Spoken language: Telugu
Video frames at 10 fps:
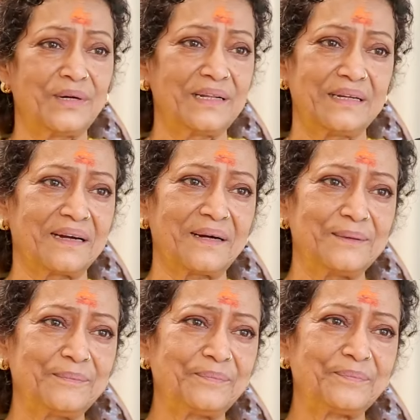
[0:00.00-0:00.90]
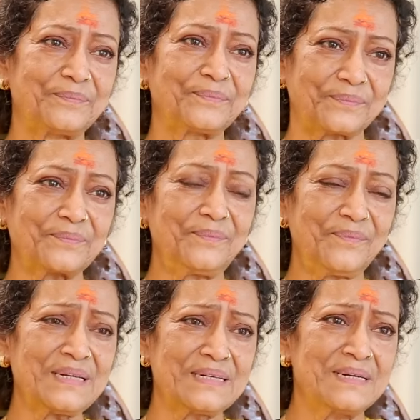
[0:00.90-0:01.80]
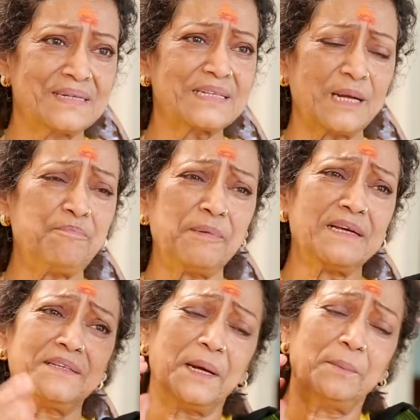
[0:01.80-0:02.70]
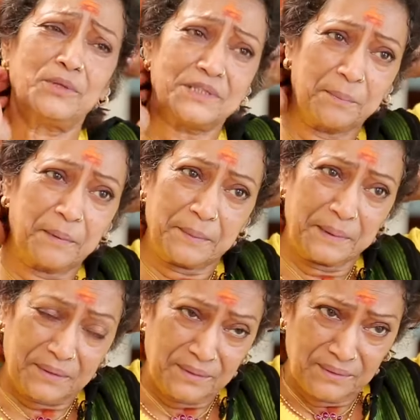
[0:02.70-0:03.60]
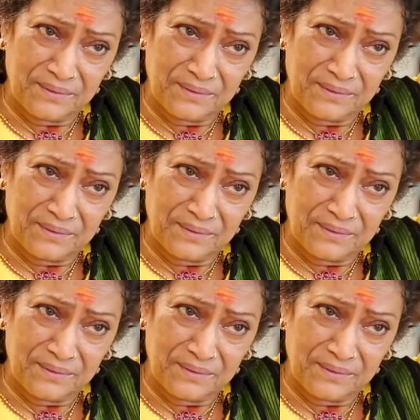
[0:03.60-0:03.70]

ఉండదు ఇంకా సర్ప్రైజ్ ఏముంది చెప్పండి మీకు